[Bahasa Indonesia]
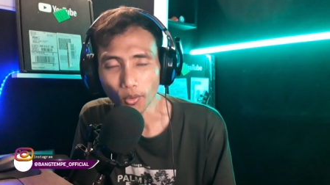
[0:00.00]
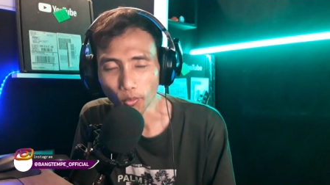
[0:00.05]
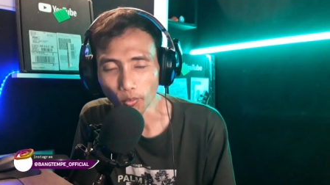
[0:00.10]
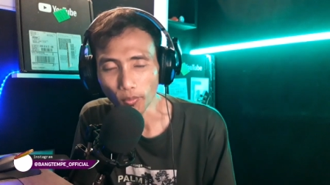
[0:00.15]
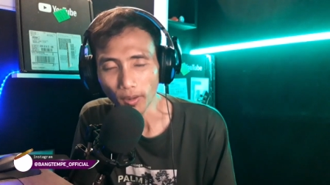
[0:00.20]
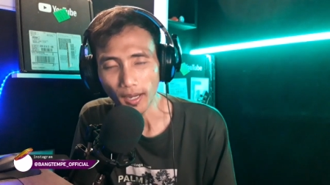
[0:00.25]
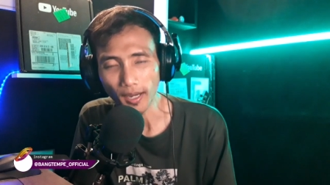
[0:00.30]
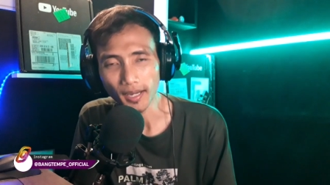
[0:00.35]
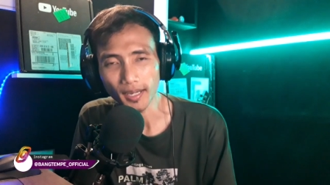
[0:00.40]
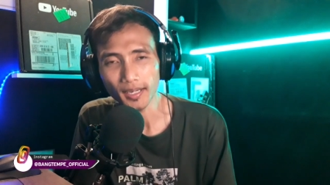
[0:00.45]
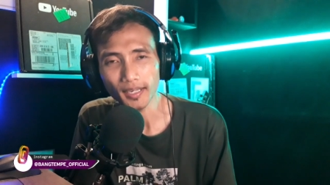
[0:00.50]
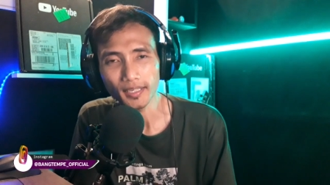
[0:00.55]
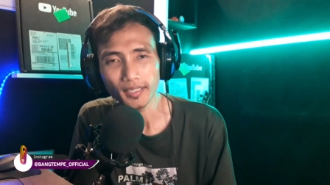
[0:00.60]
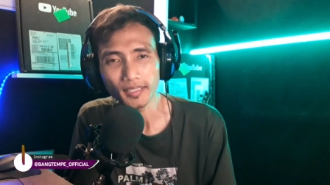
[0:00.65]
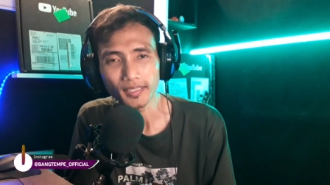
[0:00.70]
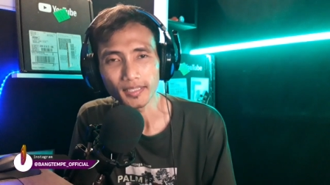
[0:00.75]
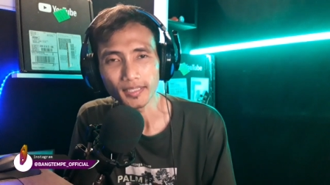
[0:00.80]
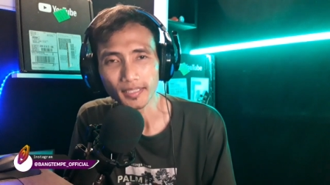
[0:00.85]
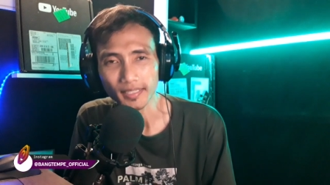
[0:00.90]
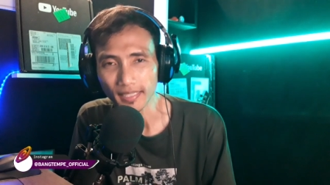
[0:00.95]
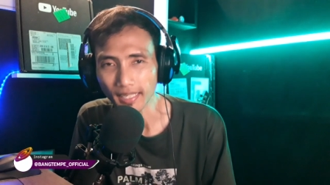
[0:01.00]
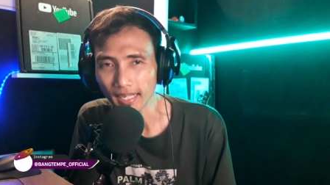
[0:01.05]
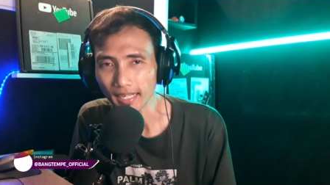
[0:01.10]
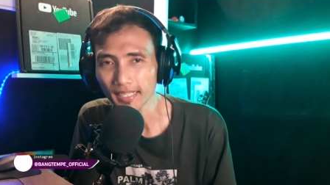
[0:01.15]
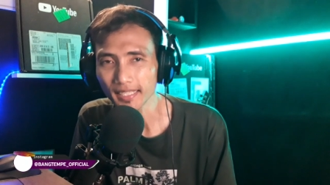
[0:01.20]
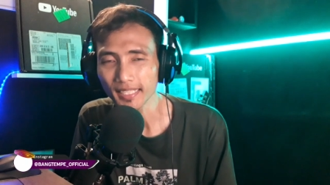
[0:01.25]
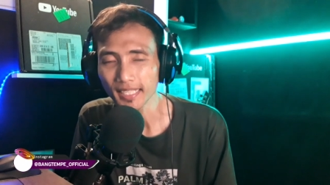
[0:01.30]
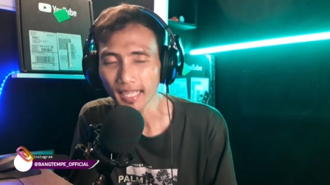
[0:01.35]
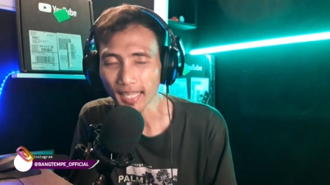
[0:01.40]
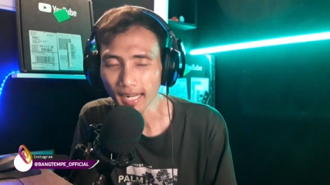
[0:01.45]
uang
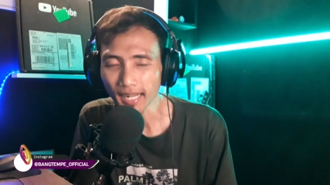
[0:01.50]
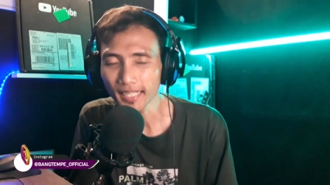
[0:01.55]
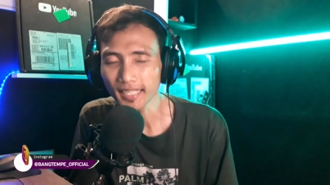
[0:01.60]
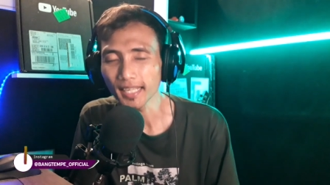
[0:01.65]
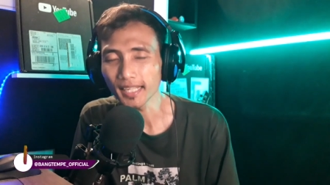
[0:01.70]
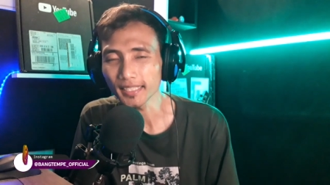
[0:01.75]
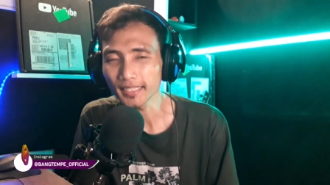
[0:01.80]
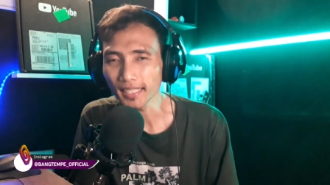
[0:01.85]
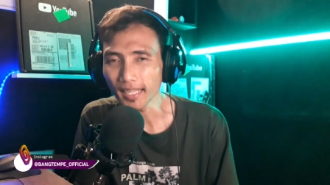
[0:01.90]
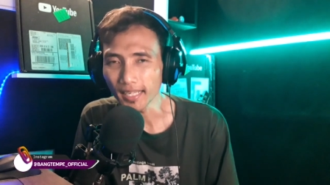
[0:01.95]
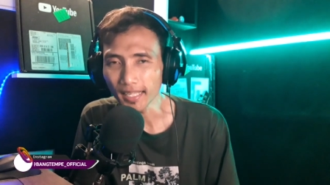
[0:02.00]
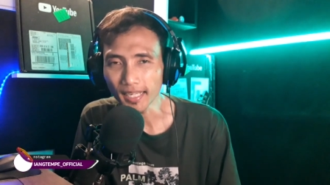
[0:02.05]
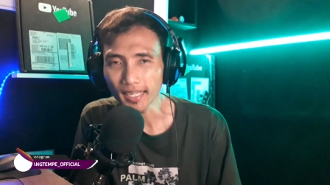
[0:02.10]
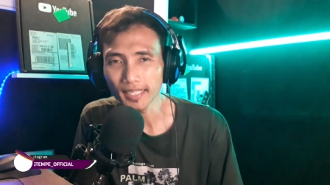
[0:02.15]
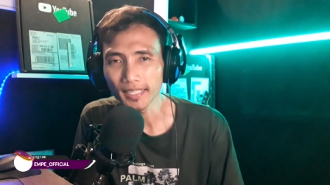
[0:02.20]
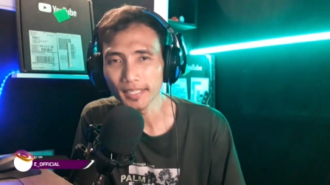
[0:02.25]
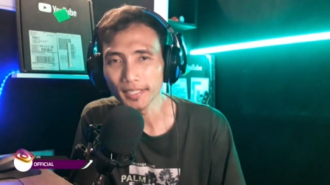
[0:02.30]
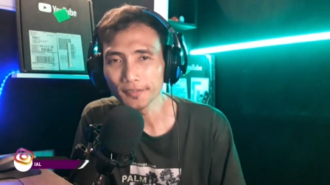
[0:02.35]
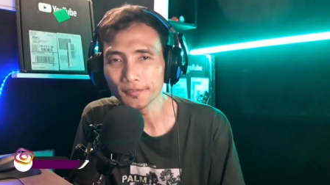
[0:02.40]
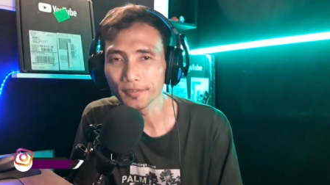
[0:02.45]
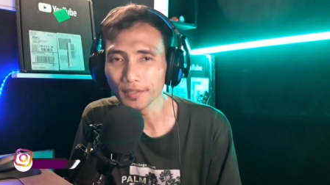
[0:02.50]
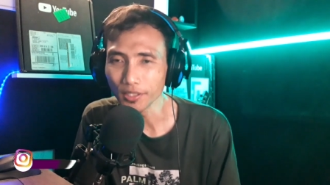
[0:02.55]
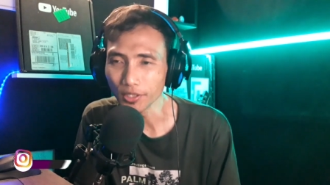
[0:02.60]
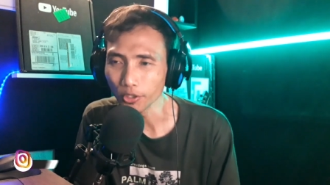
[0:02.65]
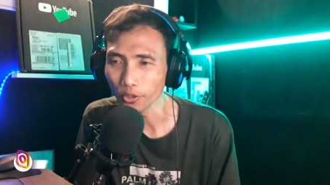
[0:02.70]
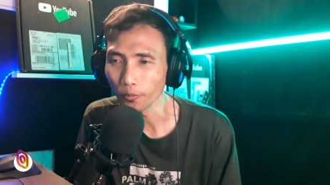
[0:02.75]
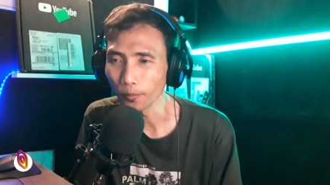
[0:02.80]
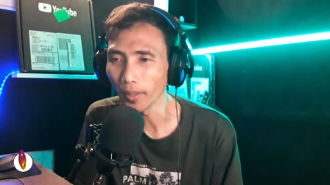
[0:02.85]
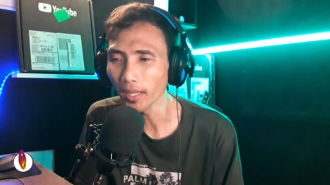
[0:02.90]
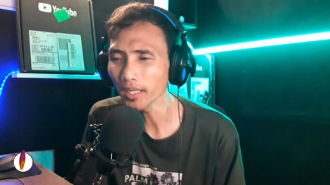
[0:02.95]
dari iklan yang tayang di
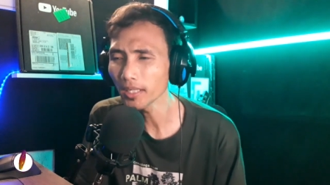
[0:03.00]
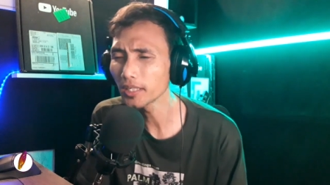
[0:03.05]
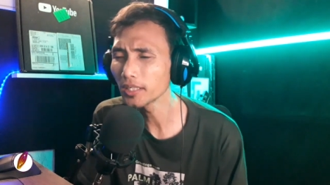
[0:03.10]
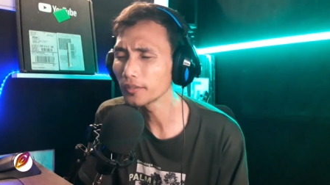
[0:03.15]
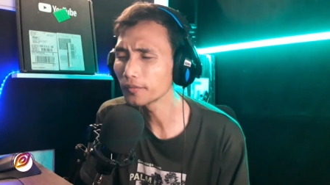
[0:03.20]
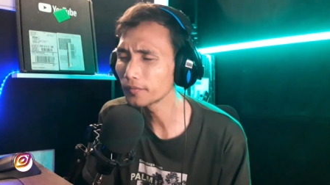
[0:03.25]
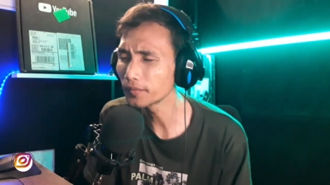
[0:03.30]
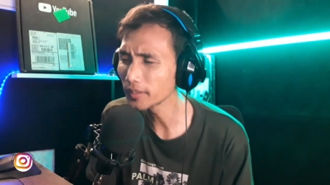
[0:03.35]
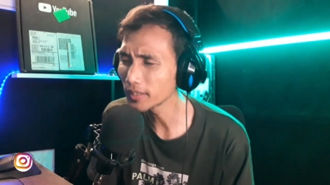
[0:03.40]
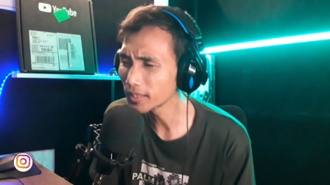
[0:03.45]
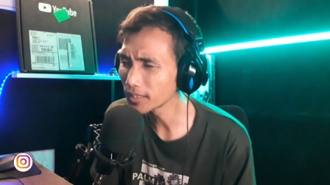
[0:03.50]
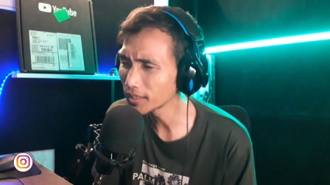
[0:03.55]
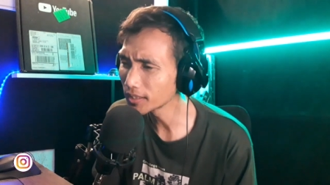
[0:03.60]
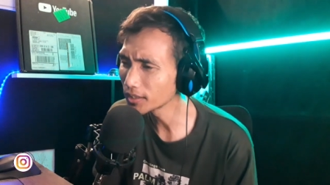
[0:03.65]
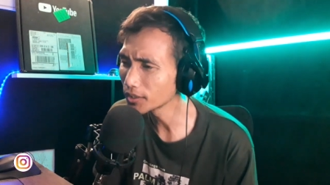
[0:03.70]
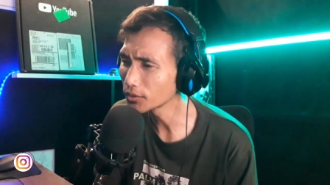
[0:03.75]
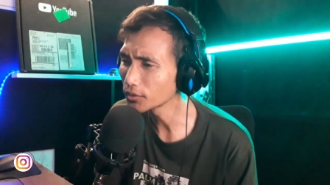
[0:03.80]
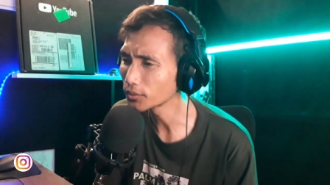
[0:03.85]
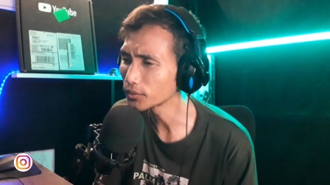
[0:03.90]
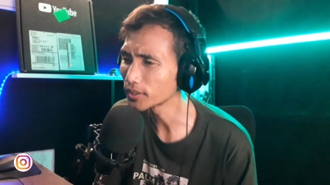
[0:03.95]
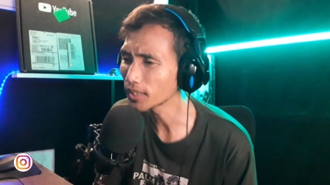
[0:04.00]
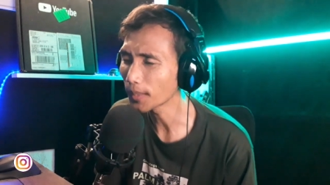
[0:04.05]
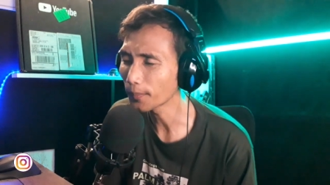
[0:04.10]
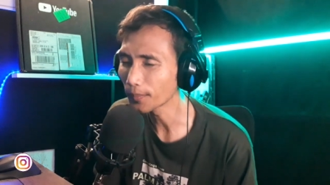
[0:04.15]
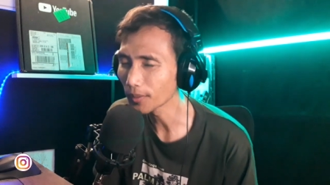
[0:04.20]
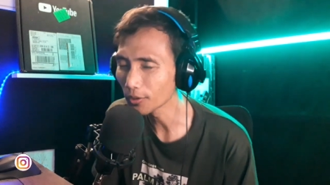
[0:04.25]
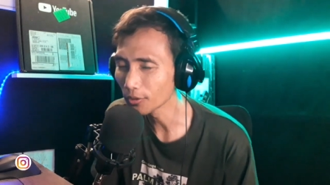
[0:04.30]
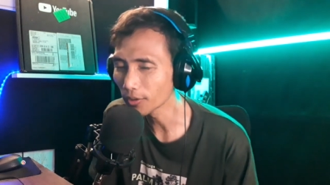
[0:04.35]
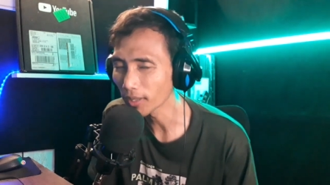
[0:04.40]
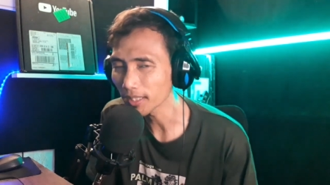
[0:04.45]
video, baik di video yang
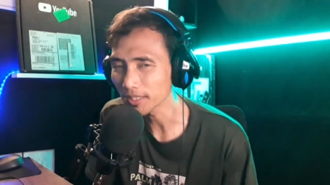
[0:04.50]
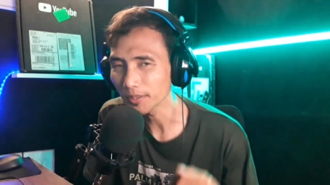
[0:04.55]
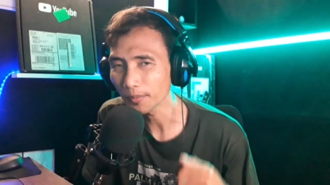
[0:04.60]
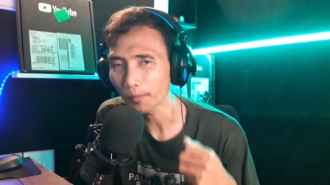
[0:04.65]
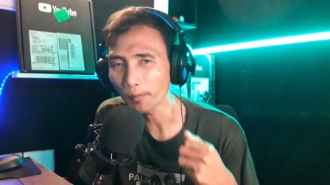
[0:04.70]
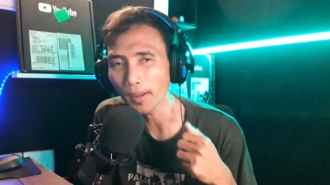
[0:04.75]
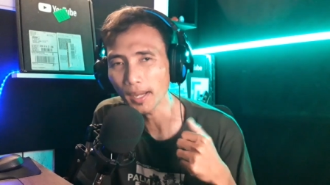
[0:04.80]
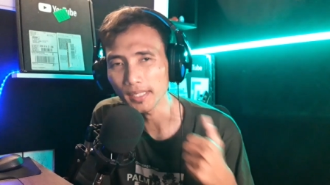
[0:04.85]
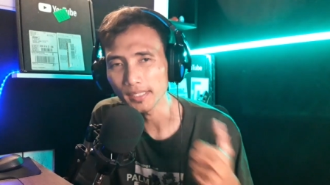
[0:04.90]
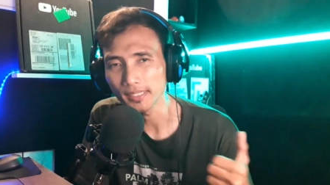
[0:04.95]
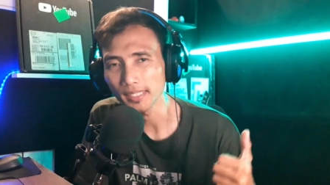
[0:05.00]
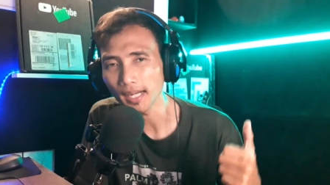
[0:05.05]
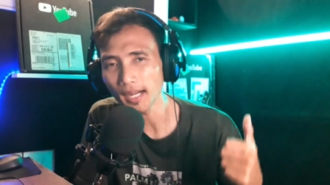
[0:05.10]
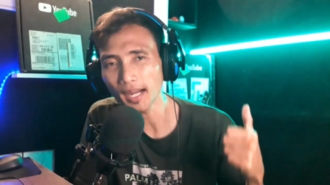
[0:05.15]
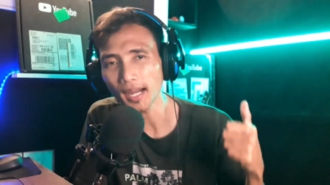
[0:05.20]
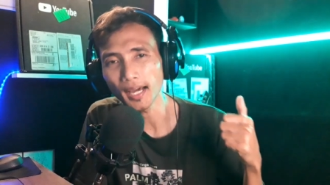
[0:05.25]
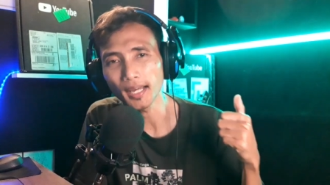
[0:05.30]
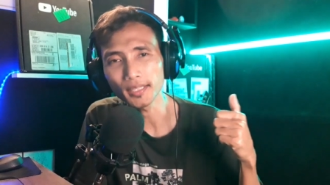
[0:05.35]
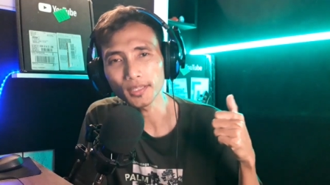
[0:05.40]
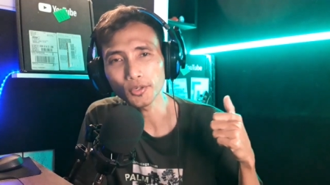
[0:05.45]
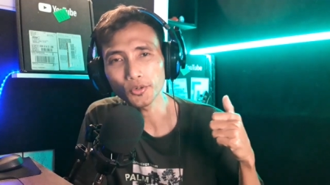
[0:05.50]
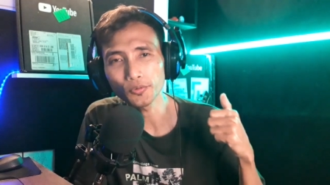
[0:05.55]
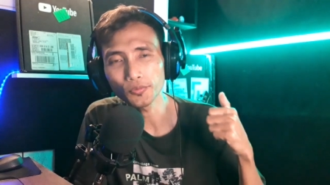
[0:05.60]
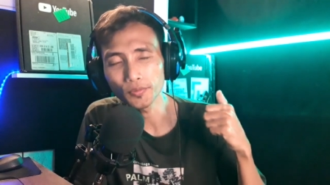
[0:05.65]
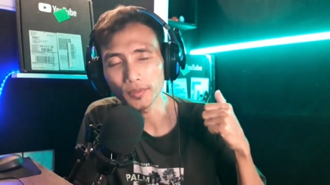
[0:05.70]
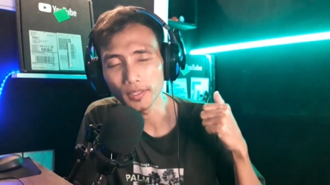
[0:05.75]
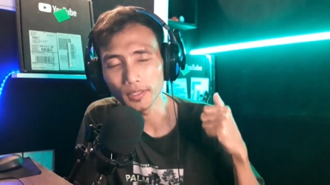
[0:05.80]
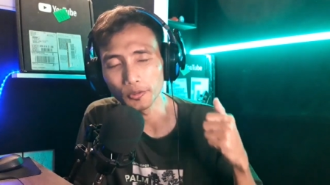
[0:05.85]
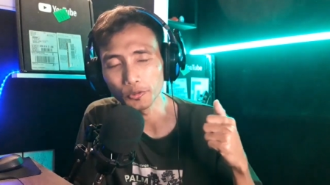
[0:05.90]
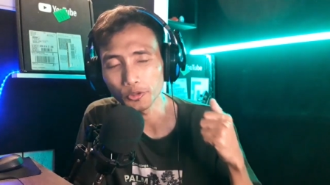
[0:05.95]
berdurasi panjang atau
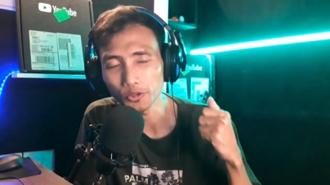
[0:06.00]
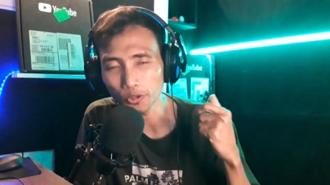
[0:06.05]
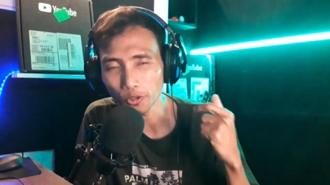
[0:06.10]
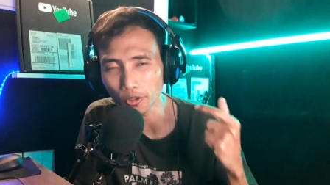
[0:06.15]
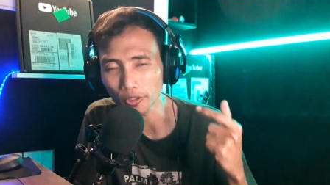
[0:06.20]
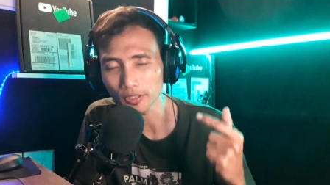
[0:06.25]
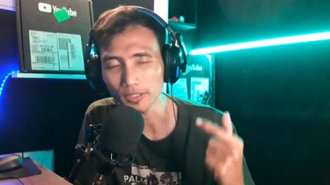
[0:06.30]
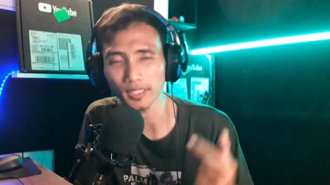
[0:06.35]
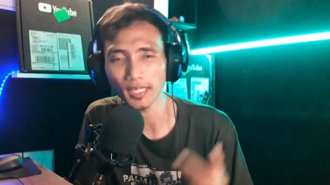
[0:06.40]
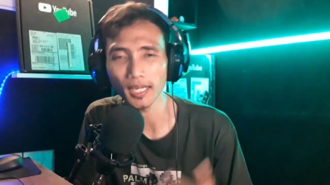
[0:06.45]
video short